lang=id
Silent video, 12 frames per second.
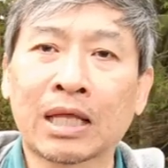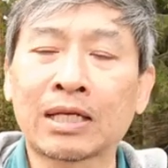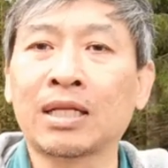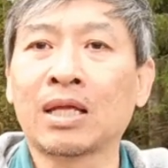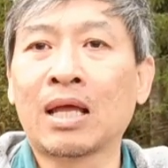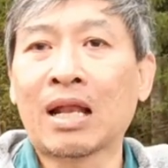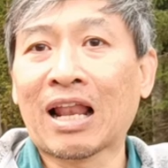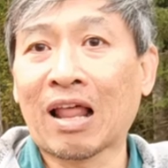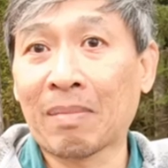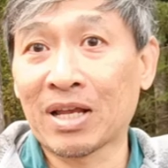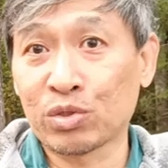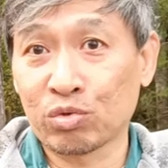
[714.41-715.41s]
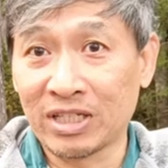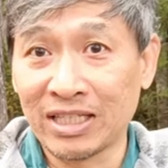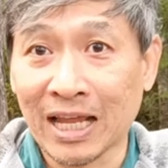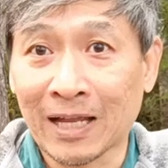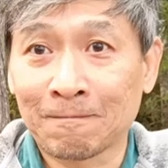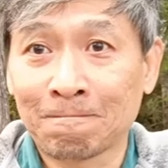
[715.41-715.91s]
tadi lama
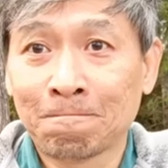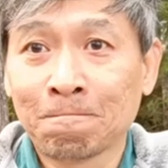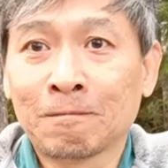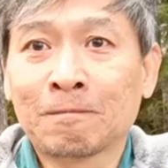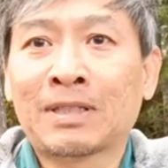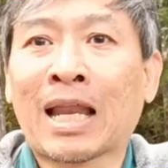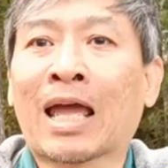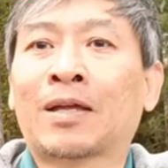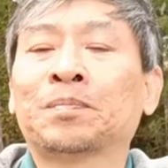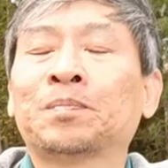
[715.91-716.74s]
studinya. Nah,